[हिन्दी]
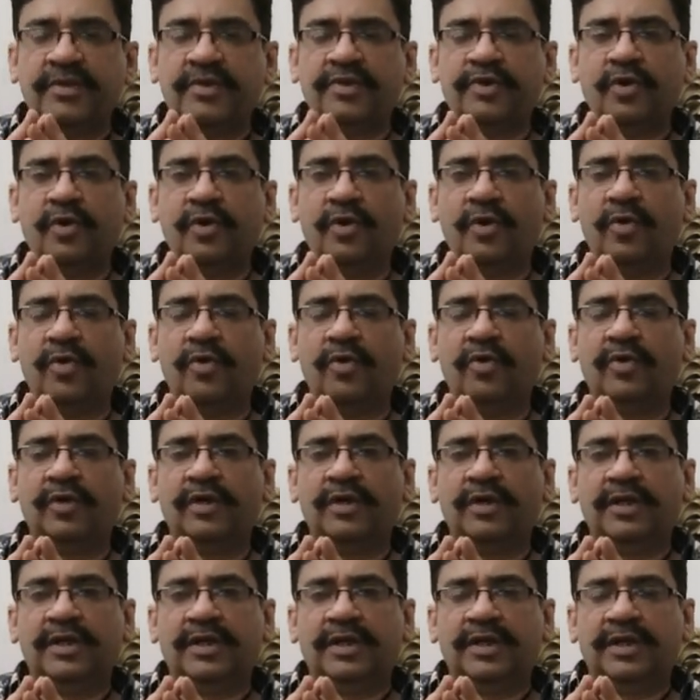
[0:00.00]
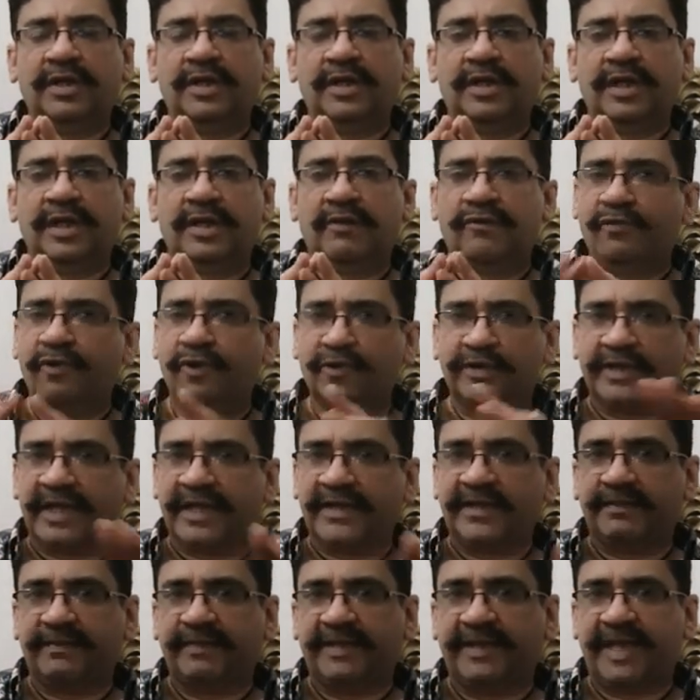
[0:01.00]
तो वो
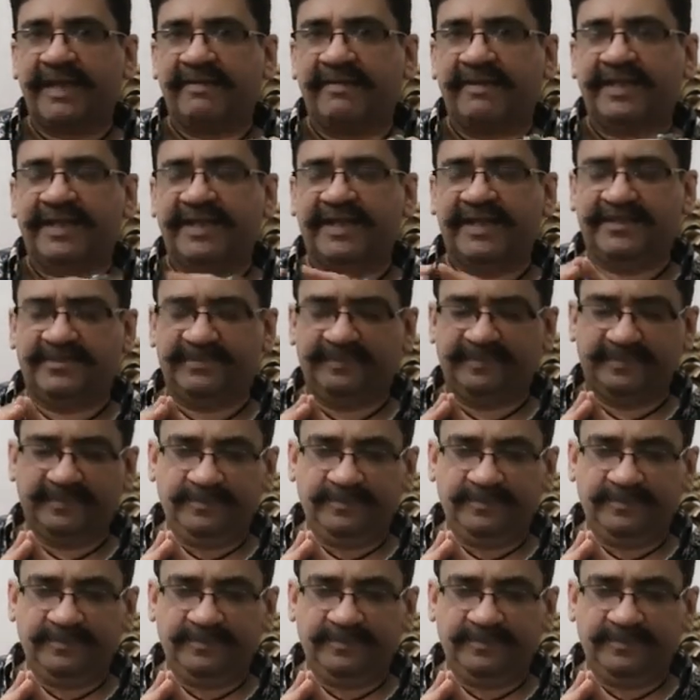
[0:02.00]
तख्त बना हुआ था